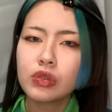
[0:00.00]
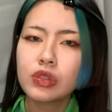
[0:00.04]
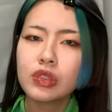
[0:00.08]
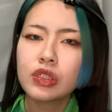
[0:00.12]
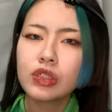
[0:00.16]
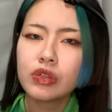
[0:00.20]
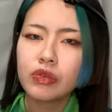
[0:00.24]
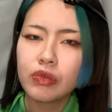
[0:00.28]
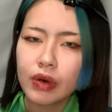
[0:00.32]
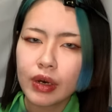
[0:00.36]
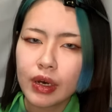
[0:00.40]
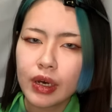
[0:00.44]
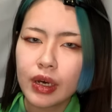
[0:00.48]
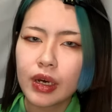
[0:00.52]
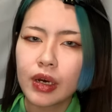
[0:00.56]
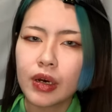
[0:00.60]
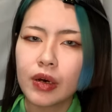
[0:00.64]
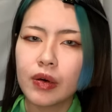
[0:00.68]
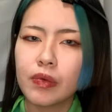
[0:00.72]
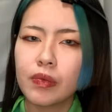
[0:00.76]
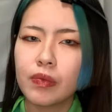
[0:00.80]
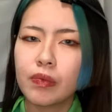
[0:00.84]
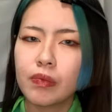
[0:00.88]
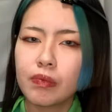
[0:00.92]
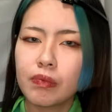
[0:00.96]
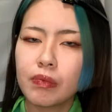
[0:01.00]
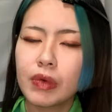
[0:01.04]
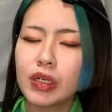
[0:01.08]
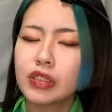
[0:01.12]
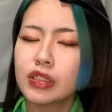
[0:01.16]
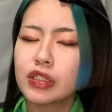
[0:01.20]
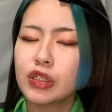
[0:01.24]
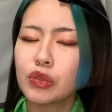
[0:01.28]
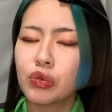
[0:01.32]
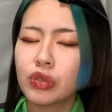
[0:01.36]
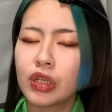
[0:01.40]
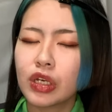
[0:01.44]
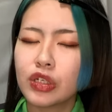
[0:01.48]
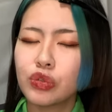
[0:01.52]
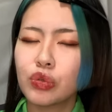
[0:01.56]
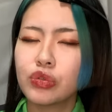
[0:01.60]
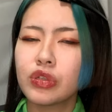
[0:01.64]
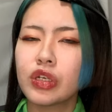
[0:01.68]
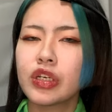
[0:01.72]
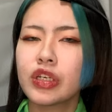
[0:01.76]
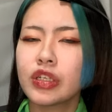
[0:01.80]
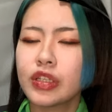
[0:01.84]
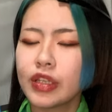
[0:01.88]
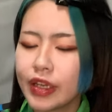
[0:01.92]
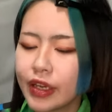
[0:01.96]
ちはまあ、ちょっと対照
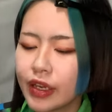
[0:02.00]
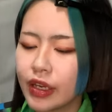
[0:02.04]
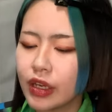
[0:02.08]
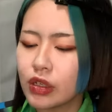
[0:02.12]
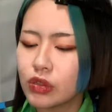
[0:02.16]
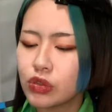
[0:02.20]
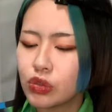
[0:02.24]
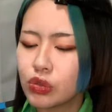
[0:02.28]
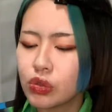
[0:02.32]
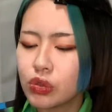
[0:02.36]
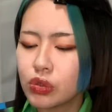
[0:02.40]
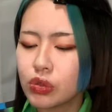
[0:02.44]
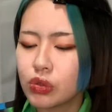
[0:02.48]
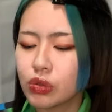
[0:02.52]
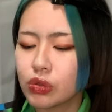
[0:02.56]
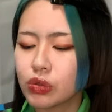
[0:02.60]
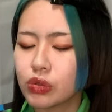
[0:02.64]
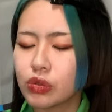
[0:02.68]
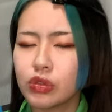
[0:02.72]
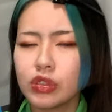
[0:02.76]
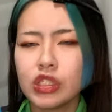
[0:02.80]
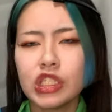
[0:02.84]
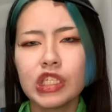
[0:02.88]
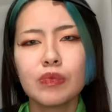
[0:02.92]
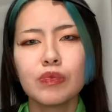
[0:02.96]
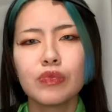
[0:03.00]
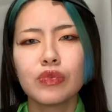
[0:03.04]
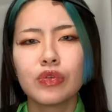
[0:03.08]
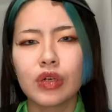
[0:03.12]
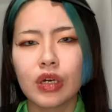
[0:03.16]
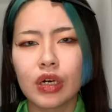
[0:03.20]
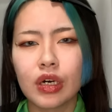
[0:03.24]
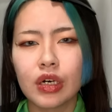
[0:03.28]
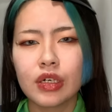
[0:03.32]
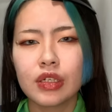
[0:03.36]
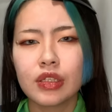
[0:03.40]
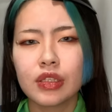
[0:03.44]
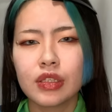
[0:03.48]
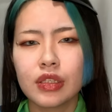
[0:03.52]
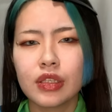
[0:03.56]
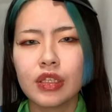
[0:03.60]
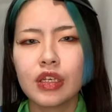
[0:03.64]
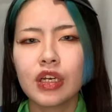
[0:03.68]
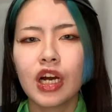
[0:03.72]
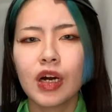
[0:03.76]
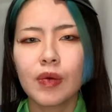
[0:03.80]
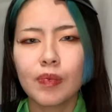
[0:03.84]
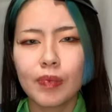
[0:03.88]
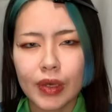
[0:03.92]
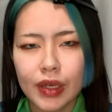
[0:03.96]
的で、ちょっとクリームが
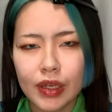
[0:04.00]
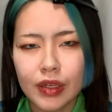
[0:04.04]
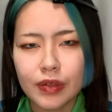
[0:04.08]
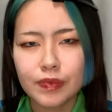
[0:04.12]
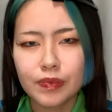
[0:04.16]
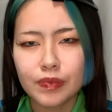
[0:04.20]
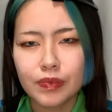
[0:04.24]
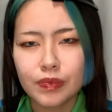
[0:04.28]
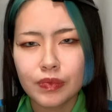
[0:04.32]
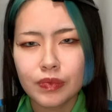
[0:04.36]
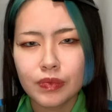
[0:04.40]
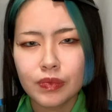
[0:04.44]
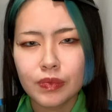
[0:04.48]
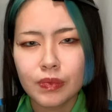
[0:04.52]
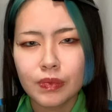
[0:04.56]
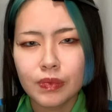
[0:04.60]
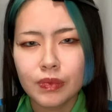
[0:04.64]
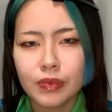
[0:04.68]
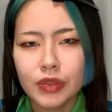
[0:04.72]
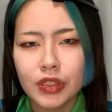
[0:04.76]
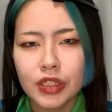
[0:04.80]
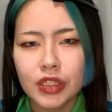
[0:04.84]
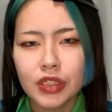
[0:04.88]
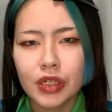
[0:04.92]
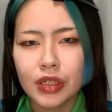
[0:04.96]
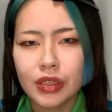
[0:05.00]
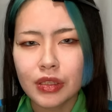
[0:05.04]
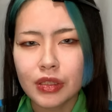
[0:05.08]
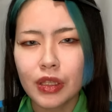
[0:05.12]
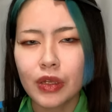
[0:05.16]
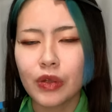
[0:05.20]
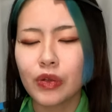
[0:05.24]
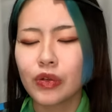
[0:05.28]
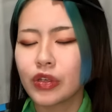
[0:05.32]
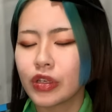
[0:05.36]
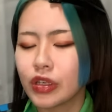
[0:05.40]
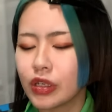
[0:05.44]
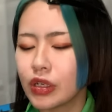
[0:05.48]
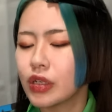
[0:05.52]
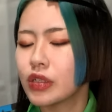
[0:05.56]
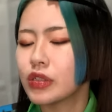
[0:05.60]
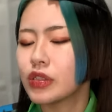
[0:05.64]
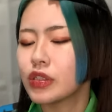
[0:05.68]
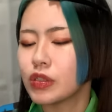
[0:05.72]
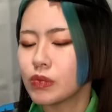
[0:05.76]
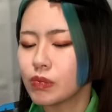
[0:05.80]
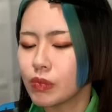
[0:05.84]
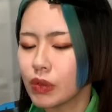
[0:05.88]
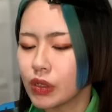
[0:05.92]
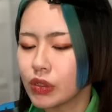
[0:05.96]
苦めになってる気が
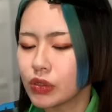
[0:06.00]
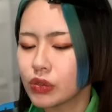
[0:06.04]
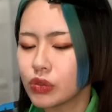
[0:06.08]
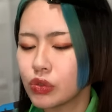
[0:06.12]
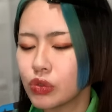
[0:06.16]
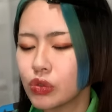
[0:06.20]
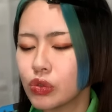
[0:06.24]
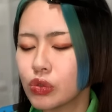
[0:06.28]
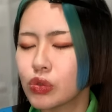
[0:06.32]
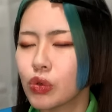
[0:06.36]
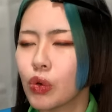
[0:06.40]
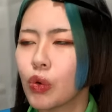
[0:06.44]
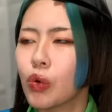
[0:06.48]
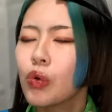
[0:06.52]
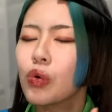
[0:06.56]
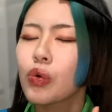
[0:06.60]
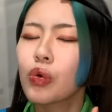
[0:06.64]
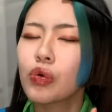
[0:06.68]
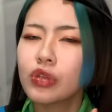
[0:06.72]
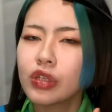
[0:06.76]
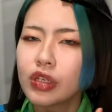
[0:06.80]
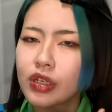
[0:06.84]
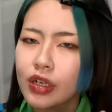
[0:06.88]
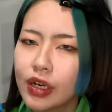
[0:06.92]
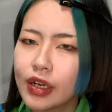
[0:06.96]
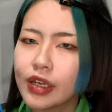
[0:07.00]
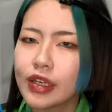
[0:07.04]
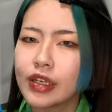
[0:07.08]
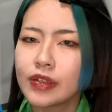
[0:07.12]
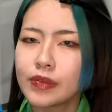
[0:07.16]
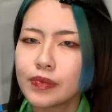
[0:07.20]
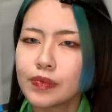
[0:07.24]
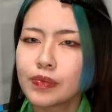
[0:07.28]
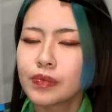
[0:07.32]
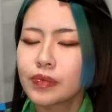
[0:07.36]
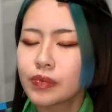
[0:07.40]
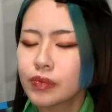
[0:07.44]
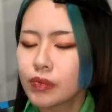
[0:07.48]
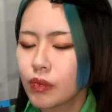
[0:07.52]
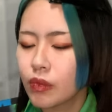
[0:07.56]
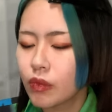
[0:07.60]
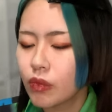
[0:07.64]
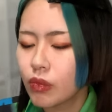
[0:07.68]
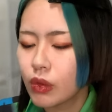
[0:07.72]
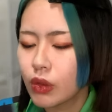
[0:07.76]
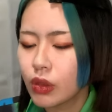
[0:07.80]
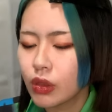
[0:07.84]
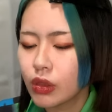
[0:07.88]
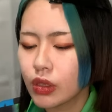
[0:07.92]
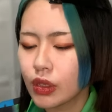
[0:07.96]
します。ちょっとほろ苦い
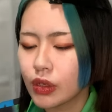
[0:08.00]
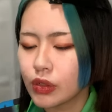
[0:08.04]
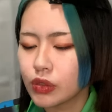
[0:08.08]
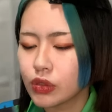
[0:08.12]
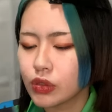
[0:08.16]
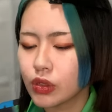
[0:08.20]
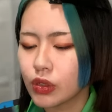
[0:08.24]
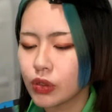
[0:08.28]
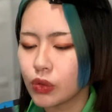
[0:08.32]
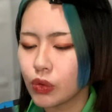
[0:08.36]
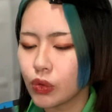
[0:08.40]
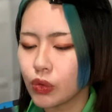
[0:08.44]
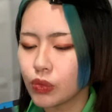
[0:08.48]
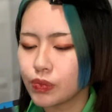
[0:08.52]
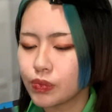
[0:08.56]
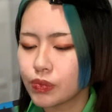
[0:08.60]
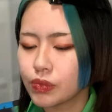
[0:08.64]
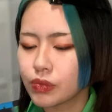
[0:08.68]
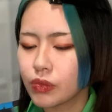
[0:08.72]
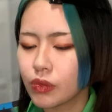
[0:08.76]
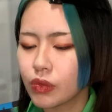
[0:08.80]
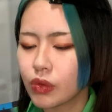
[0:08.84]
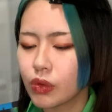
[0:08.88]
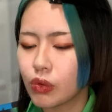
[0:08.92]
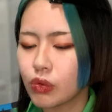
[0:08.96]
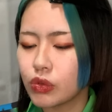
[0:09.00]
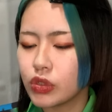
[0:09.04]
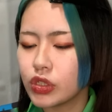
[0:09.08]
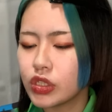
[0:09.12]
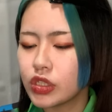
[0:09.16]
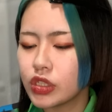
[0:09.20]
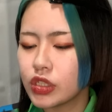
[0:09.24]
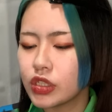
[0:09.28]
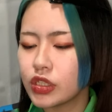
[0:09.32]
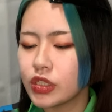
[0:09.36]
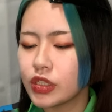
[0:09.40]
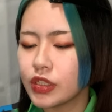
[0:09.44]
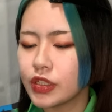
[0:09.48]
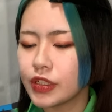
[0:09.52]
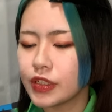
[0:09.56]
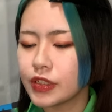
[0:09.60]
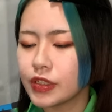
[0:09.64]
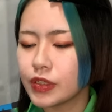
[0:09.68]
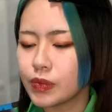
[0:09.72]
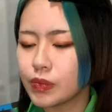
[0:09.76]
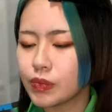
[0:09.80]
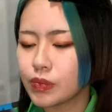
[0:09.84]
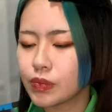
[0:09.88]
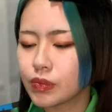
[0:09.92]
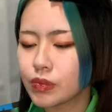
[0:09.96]
ですけど、美味しい。
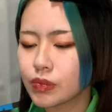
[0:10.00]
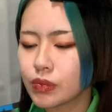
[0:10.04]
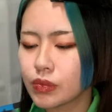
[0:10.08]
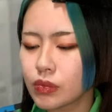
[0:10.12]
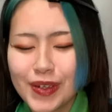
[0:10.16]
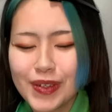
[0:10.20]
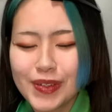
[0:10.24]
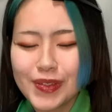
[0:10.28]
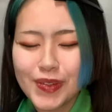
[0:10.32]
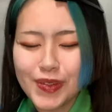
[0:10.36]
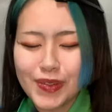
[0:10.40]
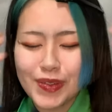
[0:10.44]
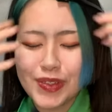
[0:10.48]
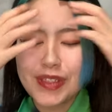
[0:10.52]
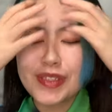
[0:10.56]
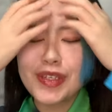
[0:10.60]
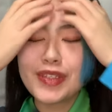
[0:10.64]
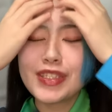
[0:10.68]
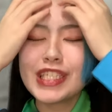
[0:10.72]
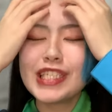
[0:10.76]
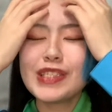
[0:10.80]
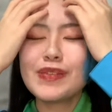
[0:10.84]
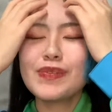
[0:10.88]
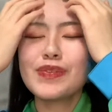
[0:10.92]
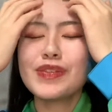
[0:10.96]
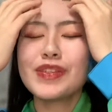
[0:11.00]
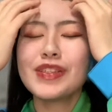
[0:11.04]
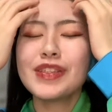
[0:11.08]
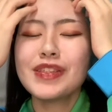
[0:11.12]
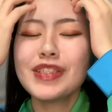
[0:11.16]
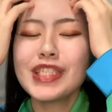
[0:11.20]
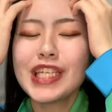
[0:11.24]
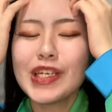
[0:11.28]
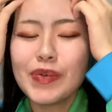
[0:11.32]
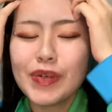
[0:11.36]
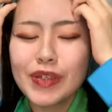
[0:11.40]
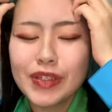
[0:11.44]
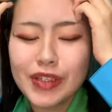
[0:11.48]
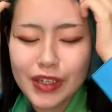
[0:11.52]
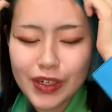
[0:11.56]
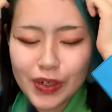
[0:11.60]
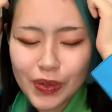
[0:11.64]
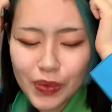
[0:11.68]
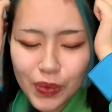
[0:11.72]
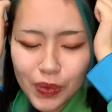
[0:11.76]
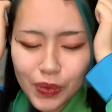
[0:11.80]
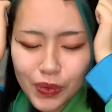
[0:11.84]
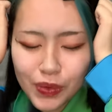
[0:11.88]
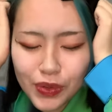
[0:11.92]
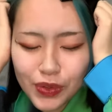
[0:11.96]
ちょっと久しぶりに食べたら
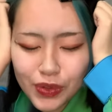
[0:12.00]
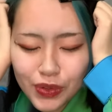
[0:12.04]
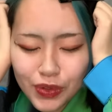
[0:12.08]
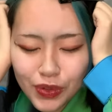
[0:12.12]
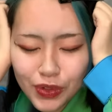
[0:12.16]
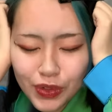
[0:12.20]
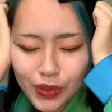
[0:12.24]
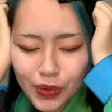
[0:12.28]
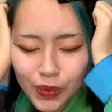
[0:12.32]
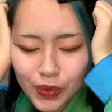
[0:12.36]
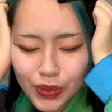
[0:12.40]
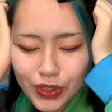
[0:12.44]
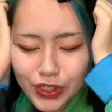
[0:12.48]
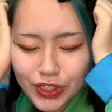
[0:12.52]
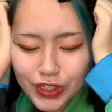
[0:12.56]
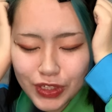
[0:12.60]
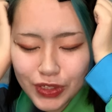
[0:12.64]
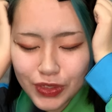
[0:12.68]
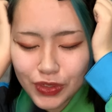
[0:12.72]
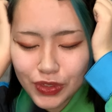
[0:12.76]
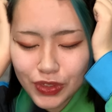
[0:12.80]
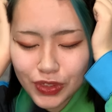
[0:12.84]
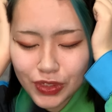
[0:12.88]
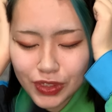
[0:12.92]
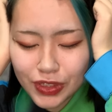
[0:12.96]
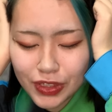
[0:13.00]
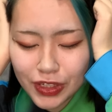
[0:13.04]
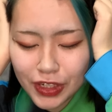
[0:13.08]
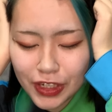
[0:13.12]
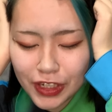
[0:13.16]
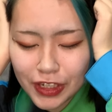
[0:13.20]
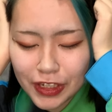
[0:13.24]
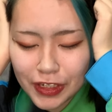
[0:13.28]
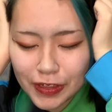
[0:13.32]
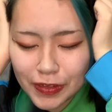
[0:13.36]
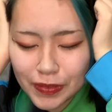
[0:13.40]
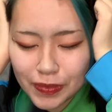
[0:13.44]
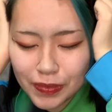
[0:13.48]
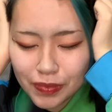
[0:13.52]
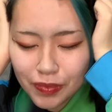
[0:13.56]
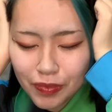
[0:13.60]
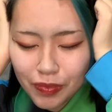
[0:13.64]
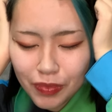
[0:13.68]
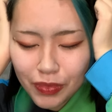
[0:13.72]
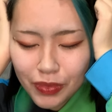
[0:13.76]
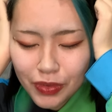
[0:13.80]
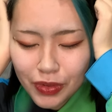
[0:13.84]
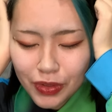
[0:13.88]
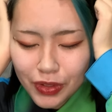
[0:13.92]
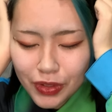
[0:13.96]
本当に美味しくって、
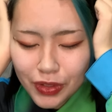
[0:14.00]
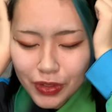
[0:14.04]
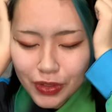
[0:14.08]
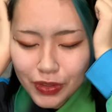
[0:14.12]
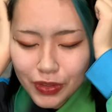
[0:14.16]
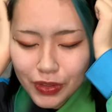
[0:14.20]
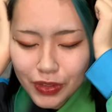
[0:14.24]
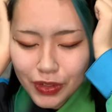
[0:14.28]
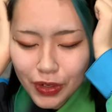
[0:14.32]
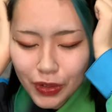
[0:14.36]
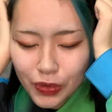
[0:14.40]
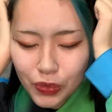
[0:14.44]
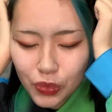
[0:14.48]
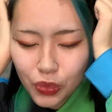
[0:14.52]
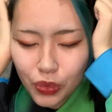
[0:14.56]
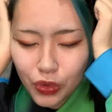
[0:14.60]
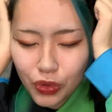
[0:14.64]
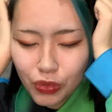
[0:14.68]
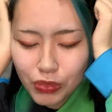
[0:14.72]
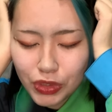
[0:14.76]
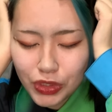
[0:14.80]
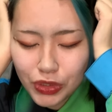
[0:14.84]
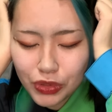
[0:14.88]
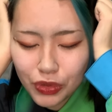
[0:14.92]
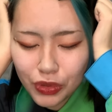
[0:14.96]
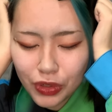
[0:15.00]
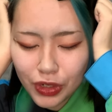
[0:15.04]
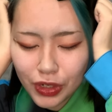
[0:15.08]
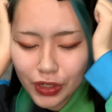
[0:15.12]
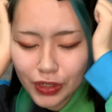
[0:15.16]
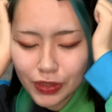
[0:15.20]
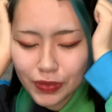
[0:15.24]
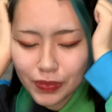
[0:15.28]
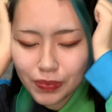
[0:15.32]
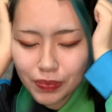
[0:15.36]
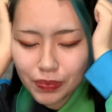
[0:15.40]
なんか脳みそが